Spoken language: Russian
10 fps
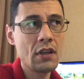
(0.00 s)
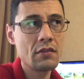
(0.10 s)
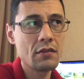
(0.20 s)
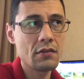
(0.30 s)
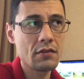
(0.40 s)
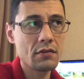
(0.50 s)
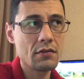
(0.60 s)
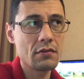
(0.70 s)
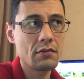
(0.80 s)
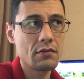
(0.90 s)

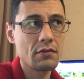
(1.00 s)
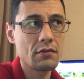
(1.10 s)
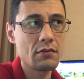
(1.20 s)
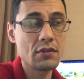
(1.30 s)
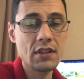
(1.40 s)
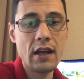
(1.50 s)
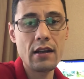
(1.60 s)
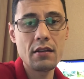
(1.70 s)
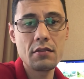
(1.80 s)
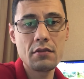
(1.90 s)
э,
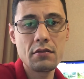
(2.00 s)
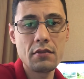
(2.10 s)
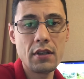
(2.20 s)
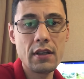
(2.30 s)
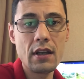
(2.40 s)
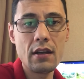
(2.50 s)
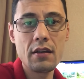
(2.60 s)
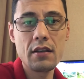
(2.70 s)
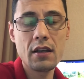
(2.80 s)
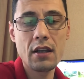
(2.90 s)
узнали, нет ли
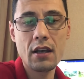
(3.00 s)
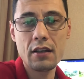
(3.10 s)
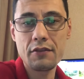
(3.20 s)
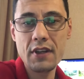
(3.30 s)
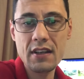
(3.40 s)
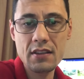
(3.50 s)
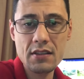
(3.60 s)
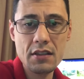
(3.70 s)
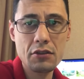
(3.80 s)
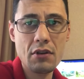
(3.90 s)
никаких конфликтных
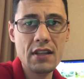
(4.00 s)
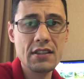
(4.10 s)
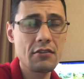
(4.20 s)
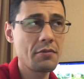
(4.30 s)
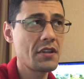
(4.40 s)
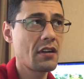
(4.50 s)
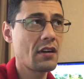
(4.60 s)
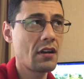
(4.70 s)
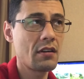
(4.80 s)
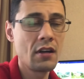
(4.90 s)
ситуаций, вообще
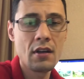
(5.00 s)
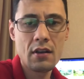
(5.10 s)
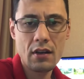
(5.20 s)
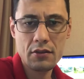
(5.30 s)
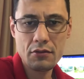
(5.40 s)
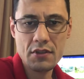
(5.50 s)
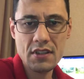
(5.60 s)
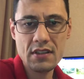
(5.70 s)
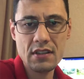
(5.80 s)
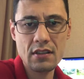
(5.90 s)
как
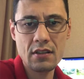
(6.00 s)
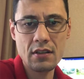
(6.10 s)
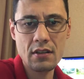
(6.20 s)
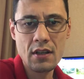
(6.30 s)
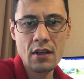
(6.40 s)
относятся к